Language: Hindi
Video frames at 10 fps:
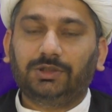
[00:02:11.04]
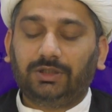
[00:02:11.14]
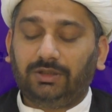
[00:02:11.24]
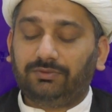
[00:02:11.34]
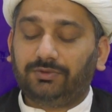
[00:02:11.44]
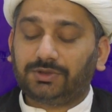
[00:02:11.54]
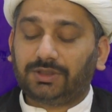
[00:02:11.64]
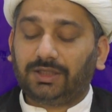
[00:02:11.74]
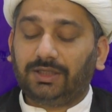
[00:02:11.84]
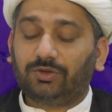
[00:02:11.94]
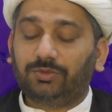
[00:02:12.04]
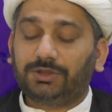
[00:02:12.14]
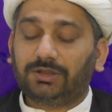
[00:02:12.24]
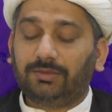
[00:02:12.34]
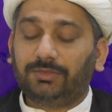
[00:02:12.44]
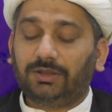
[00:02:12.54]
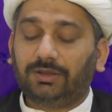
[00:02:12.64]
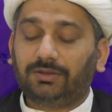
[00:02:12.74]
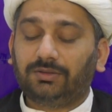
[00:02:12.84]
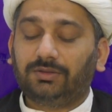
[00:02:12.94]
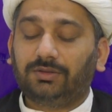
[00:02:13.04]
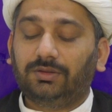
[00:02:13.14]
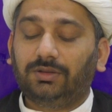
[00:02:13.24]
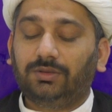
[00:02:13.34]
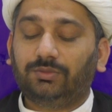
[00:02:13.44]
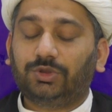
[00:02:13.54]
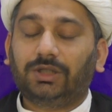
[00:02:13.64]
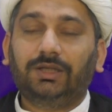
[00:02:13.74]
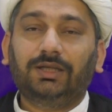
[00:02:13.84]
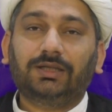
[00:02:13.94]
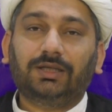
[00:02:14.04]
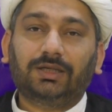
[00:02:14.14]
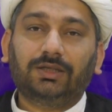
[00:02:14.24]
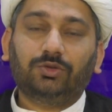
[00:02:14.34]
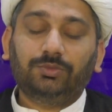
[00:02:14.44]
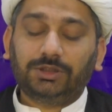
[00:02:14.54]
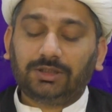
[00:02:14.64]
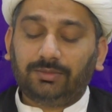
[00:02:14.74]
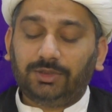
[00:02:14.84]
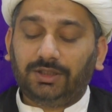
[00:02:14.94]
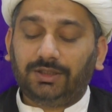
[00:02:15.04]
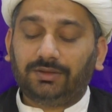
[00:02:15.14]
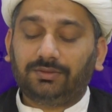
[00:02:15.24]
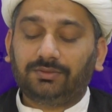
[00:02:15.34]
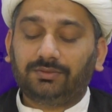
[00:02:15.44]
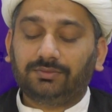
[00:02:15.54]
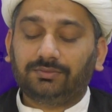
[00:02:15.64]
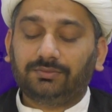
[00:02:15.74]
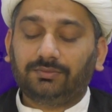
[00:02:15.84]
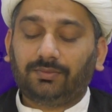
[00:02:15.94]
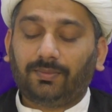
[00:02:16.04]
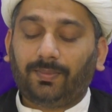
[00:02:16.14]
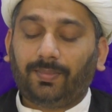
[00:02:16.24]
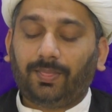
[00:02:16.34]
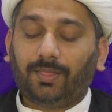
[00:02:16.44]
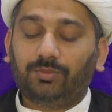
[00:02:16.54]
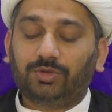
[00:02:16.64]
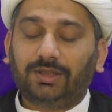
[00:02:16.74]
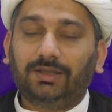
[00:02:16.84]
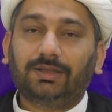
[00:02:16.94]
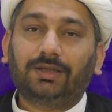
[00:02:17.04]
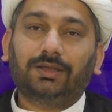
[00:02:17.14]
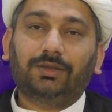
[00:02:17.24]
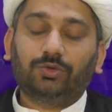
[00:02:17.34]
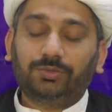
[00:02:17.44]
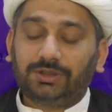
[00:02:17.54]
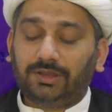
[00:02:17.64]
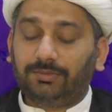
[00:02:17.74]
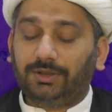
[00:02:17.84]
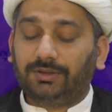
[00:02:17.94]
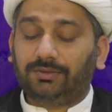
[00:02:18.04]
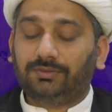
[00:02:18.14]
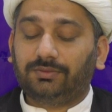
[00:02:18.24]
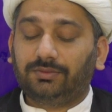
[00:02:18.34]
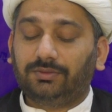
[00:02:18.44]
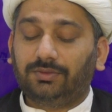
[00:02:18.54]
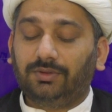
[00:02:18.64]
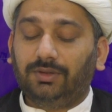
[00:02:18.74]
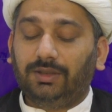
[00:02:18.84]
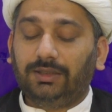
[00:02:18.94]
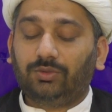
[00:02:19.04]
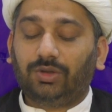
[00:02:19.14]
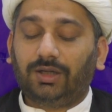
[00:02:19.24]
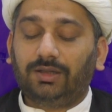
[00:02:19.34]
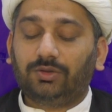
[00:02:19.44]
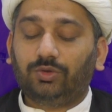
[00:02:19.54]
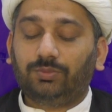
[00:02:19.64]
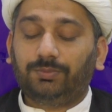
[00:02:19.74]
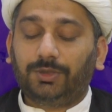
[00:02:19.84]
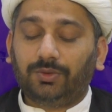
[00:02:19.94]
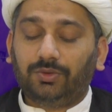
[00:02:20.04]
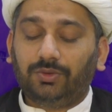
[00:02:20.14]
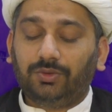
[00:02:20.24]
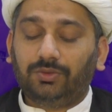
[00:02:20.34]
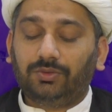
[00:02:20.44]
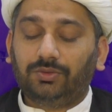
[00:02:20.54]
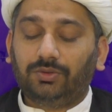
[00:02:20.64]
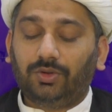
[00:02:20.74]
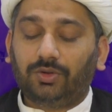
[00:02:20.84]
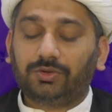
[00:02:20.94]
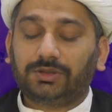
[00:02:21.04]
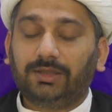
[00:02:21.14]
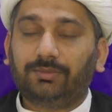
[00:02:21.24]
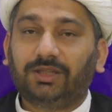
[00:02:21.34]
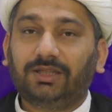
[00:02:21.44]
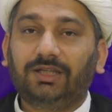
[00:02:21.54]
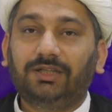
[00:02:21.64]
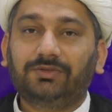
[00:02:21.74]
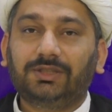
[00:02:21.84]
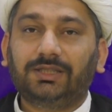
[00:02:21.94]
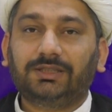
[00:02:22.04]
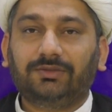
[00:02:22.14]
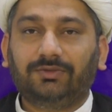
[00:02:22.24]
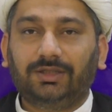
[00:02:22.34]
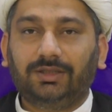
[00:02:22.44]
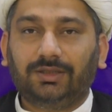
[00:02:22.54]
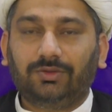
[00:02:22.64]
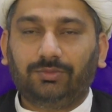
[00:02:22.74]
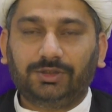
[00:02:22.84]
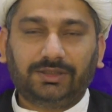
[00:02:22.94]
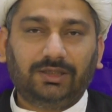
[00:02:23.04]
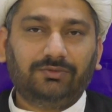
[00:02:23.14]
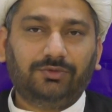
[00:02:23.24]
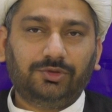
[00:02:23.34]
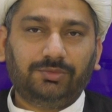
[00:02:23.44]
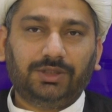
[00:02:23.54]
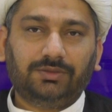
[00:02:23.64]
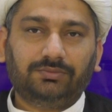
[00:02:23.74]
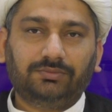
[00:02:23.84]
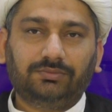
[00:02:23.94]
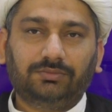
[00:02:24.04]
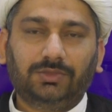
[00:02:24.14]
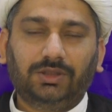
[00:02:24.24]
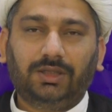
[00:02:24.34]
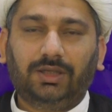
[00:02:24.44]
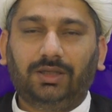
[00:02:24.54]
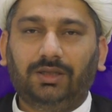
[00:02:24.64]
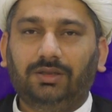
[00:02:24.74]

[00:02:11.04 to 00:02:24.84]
तलफ़ करने को भी शामिल है मुताल करने को भी शामिल है मुताल करने को भी शामिल है यानी कुरान को पढ़ो और उसके मताल से इस्ता करो बस तलफ़ भी के